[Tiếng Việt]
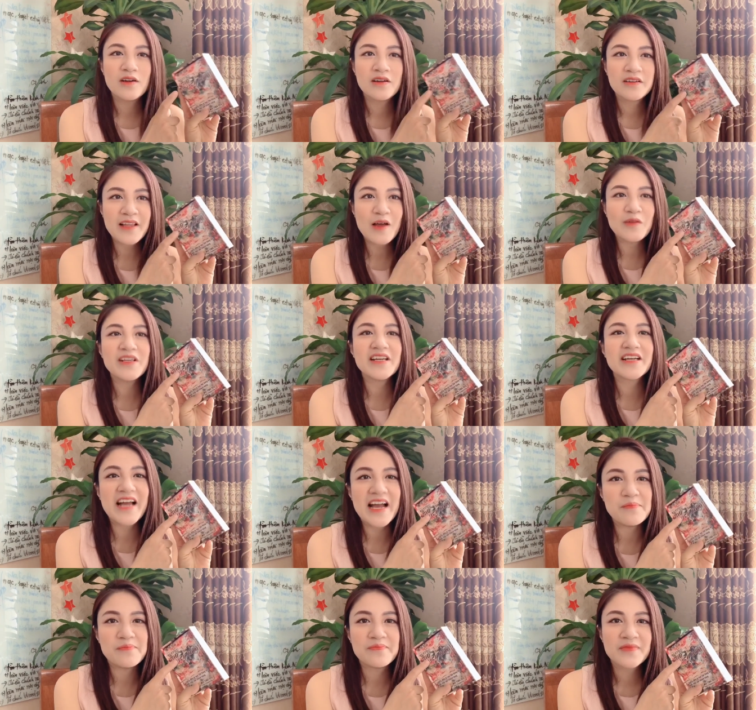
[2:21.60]
tạo thiện
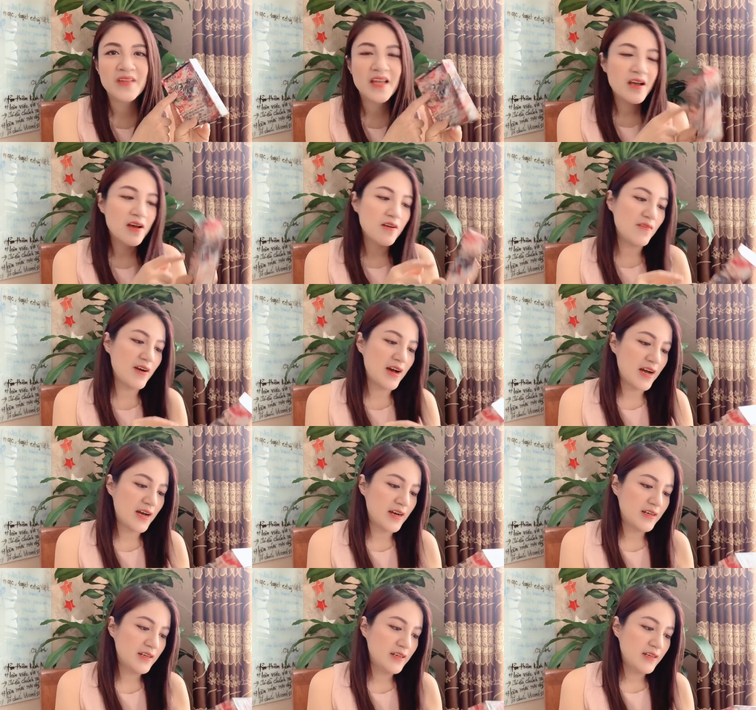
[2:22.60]
cảm.
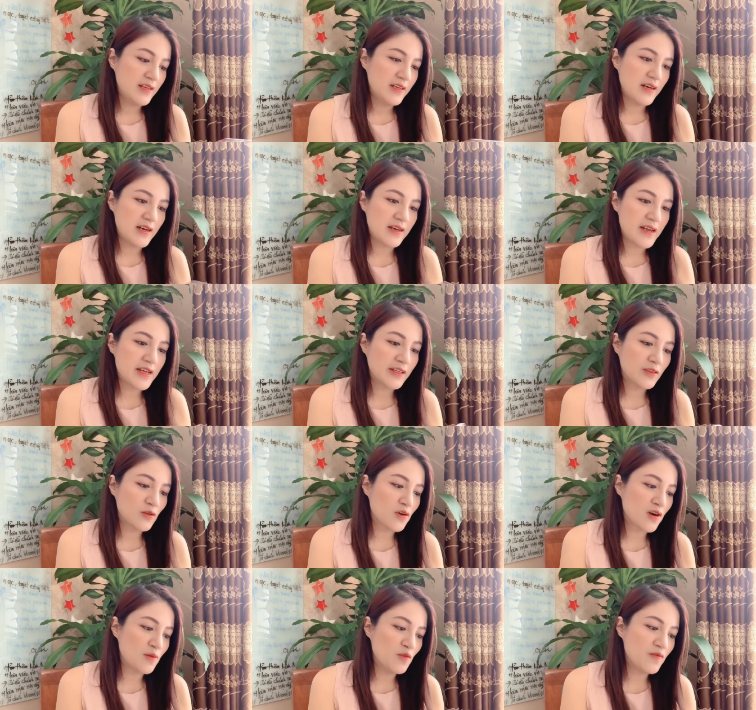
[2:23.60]
Và đây
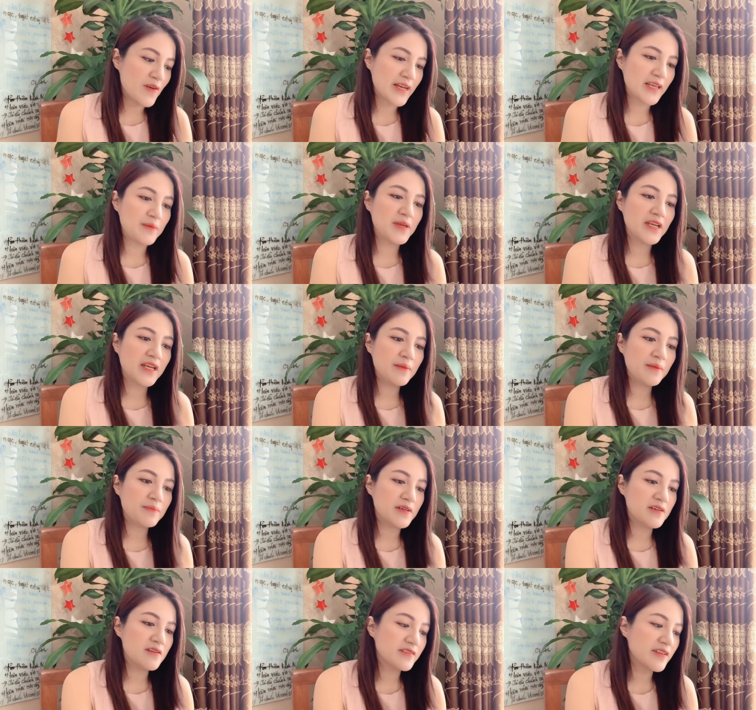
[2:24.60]
tôi có một vài cái bí kíp
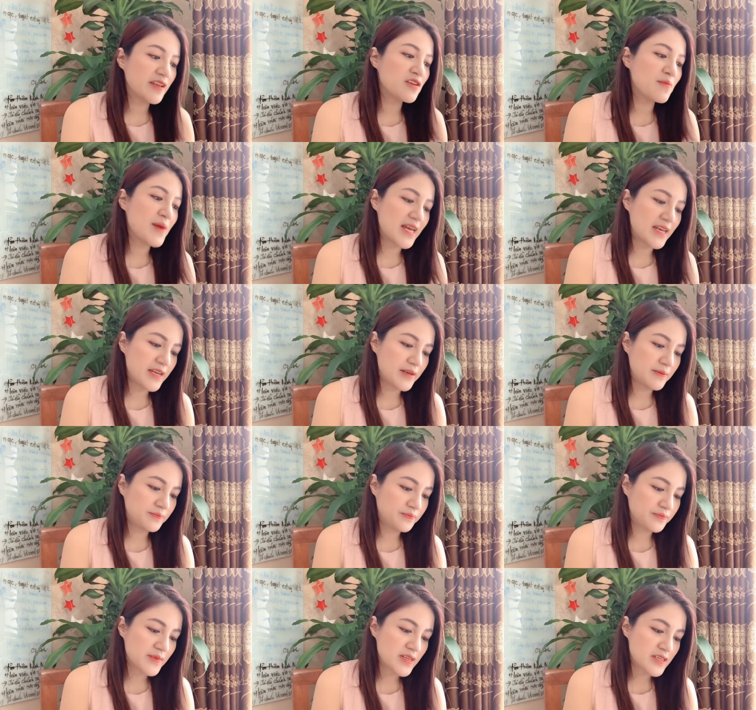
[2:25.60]
để hướng dẫn cho bạn đây.
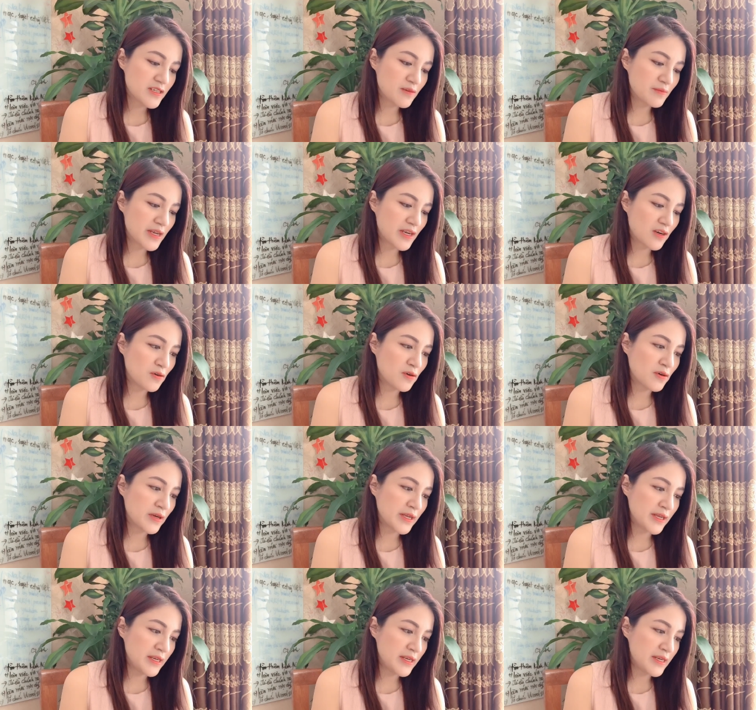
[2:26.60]
Trong đây có
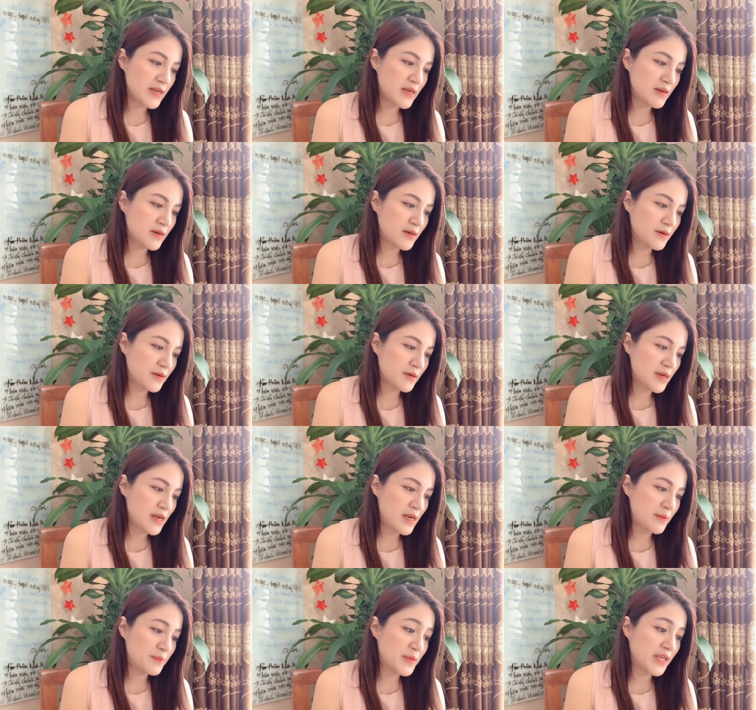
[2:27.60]
cái, đây
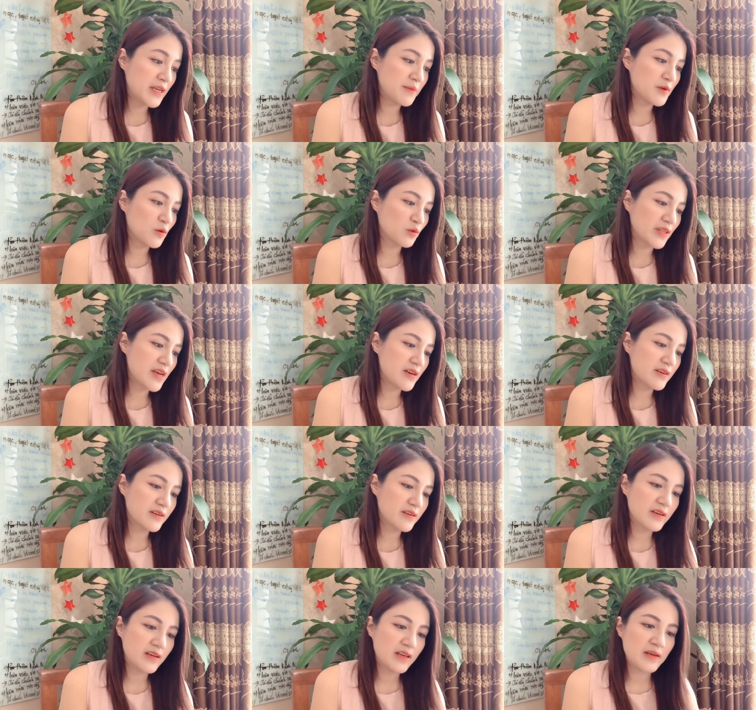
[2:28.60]
là bí kíp đầu tiên,
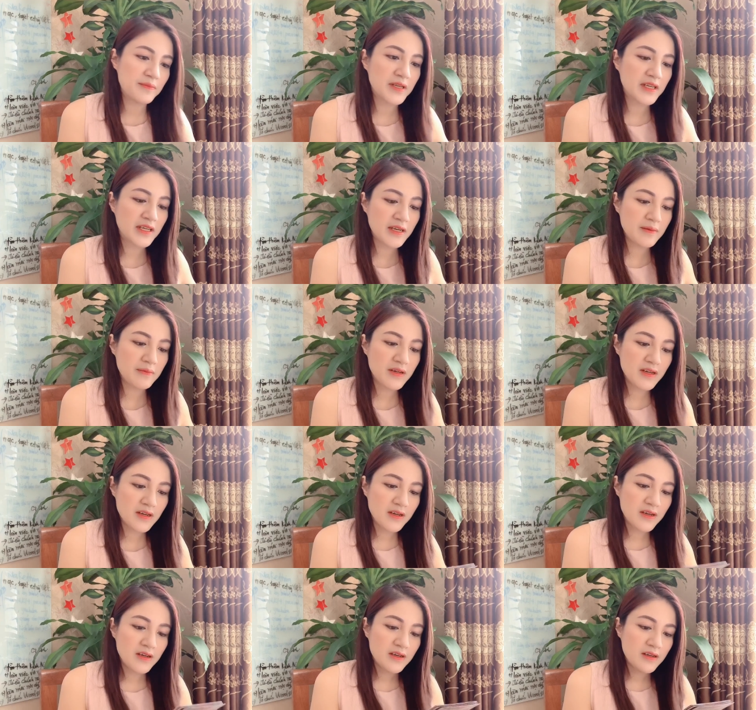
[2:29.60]
là bí kíp
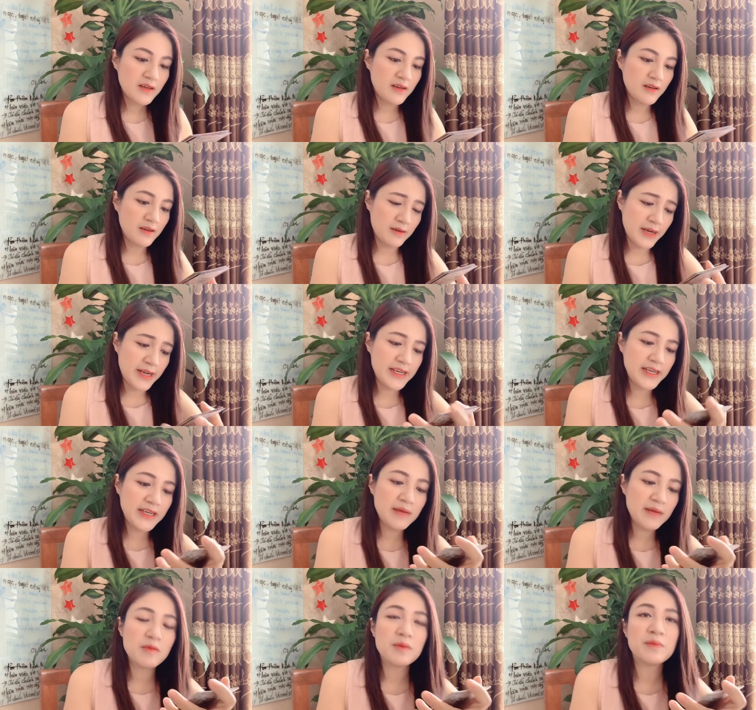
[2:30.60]
ngay
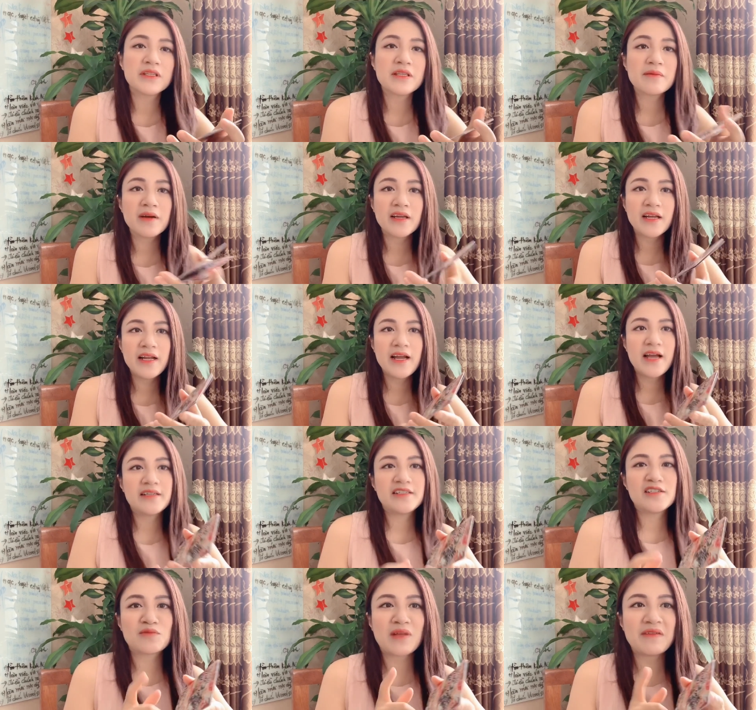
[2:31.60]
khi mà mới tiếp cận khách hàng
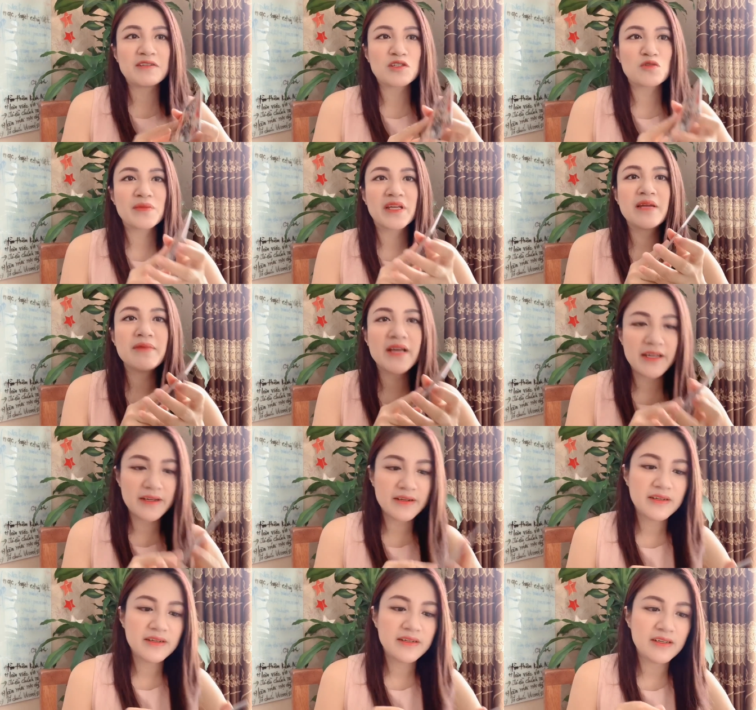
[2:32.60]
chúng ta phải dùng bí kíp
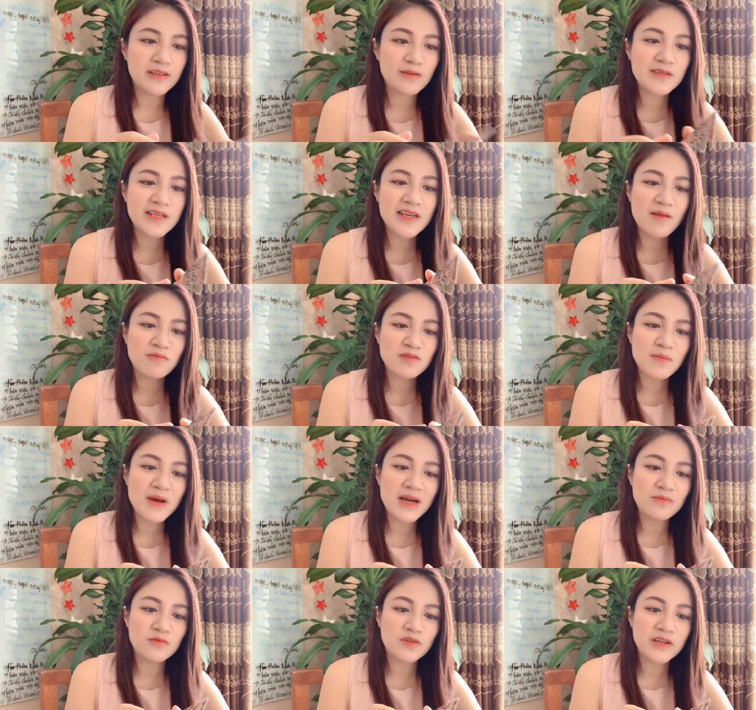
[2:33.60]
này. Thì tôi sẽ đọc cho
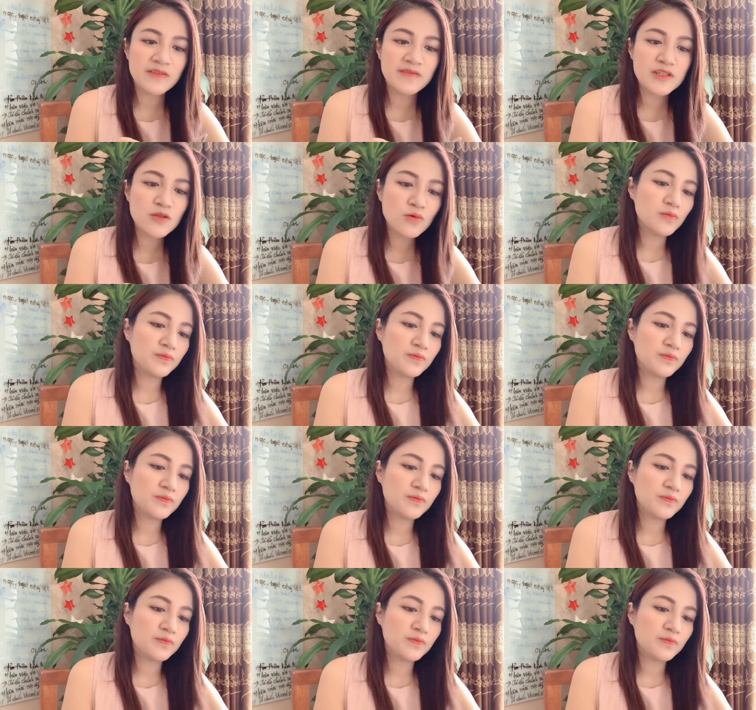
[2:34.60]
bạn một cái ví dụ